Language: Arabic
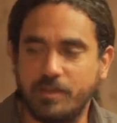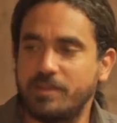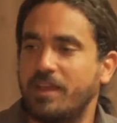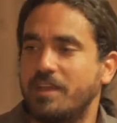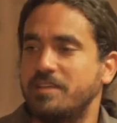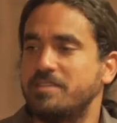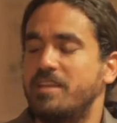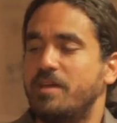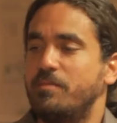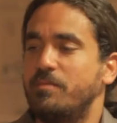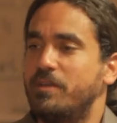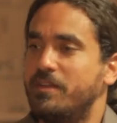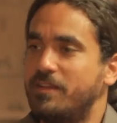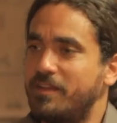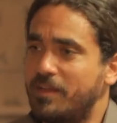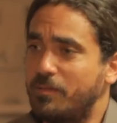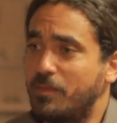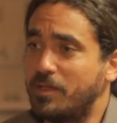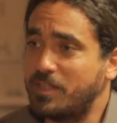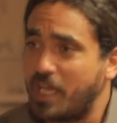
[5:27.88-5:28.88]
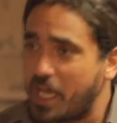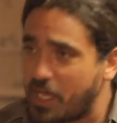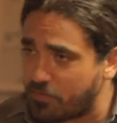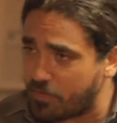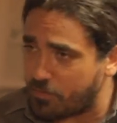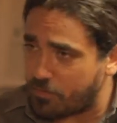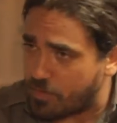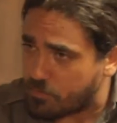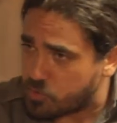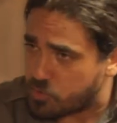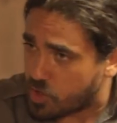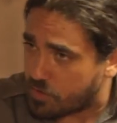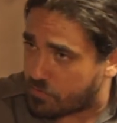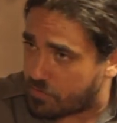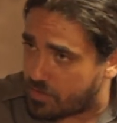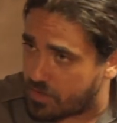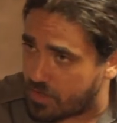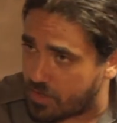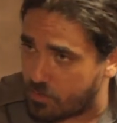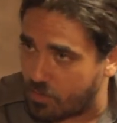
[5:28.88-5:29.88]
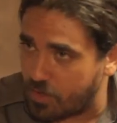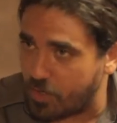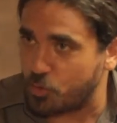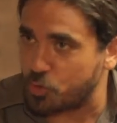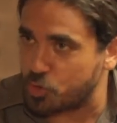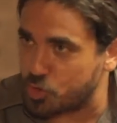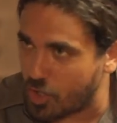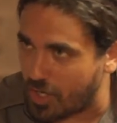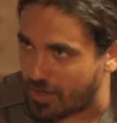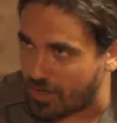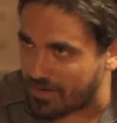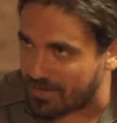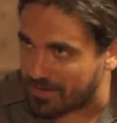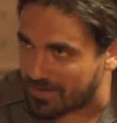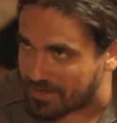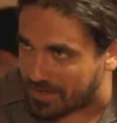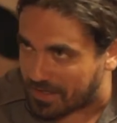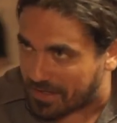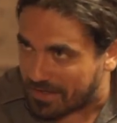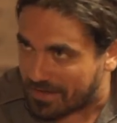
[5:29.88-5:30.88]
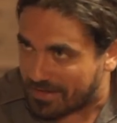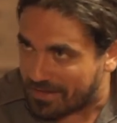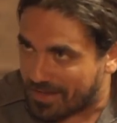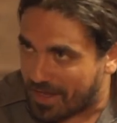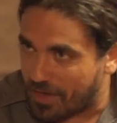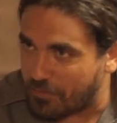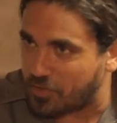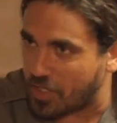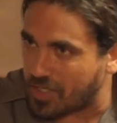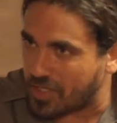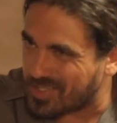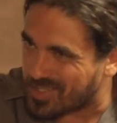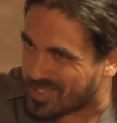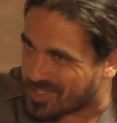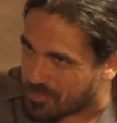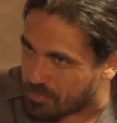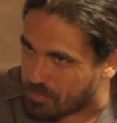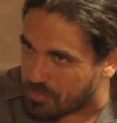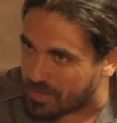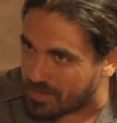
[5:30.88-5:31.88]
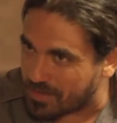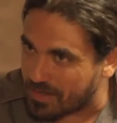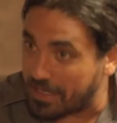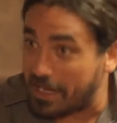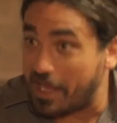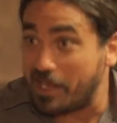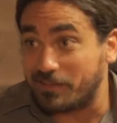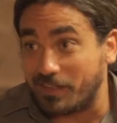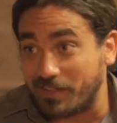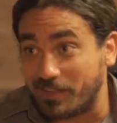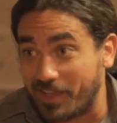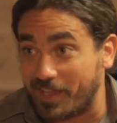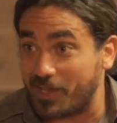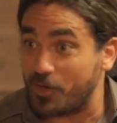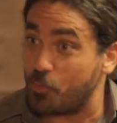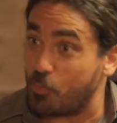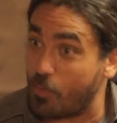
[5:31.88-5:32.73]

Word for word: طب انت عايز نعمل ايه ما انت عارف ما بفهمش غير في القهوه ارص حجرين افتح السين بيره العيال تتخانق